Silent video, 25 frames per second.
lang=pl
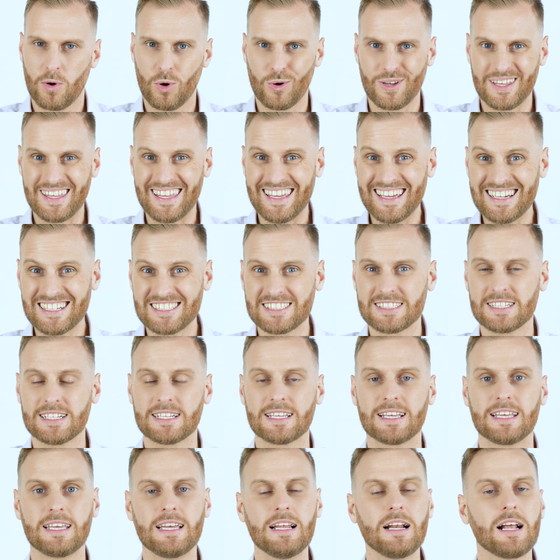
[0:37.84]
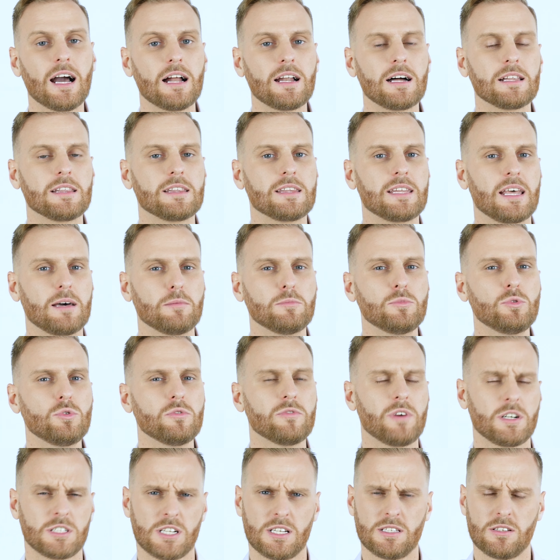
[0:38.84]
bo jeszcze kilka lat temu
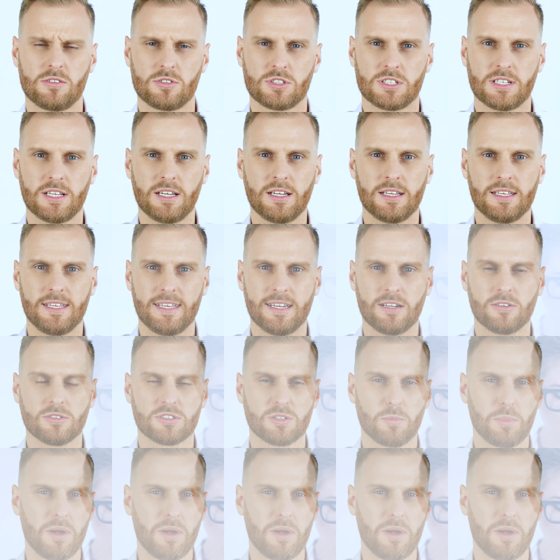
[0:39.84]
uważano, że jego